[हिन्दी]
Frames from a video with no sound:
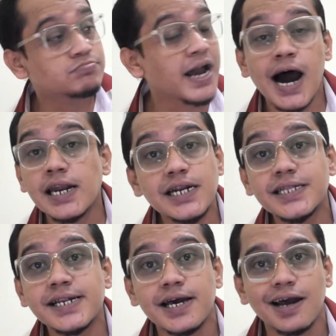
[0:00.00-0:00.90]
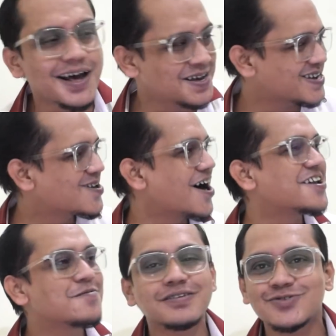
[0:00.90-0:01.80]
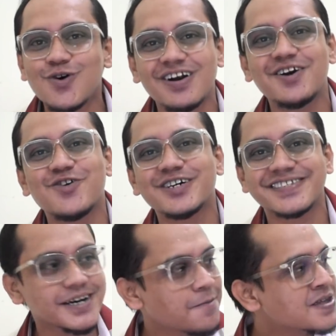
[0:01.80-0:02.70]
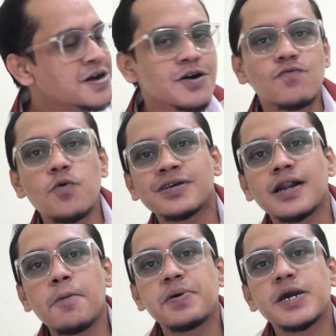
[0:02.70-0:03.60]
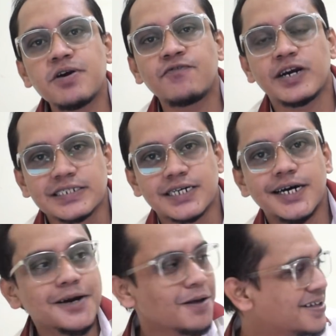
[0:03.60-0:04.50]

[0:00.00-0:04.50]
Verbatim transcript: ध्यान ही नहीं दे रहे कि गाने में सॉलिड वॉइस है वो साला बेबी फेस है